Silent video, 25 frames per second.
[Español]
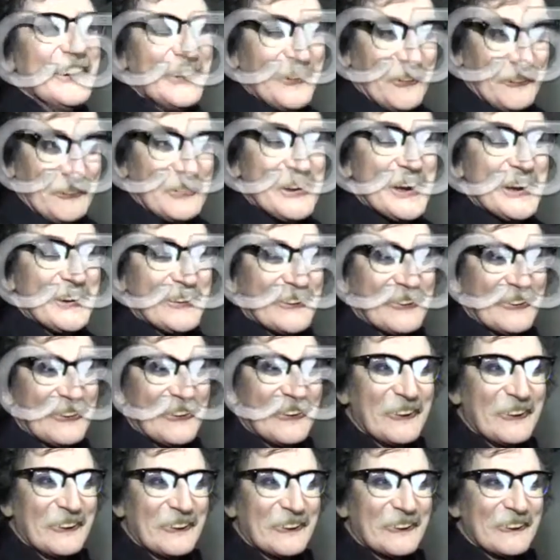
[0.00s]
Lo
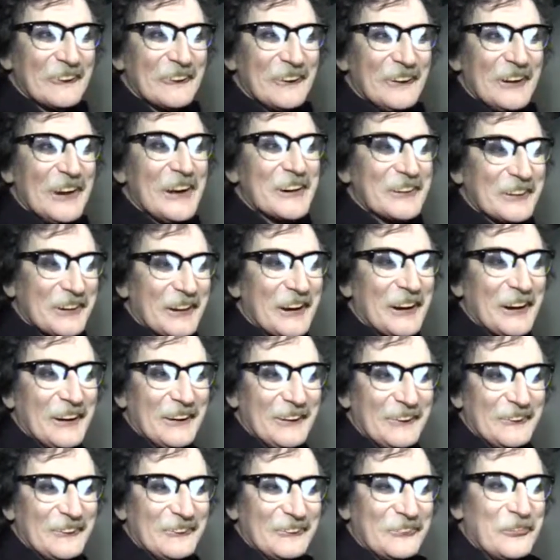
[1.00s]
vieron, ¿no? Muy bien.
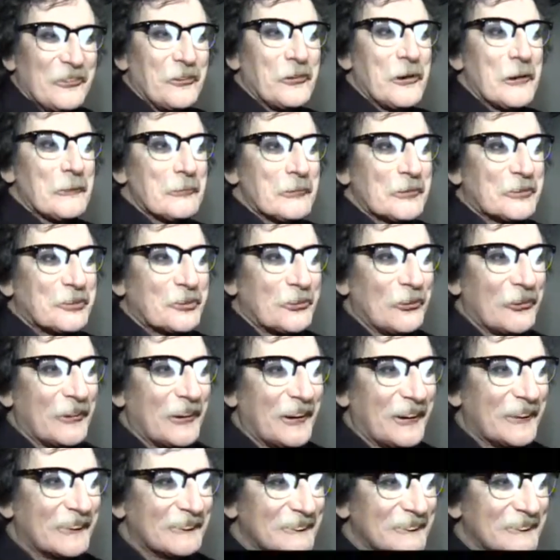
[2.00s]
Yo vi todo sentado.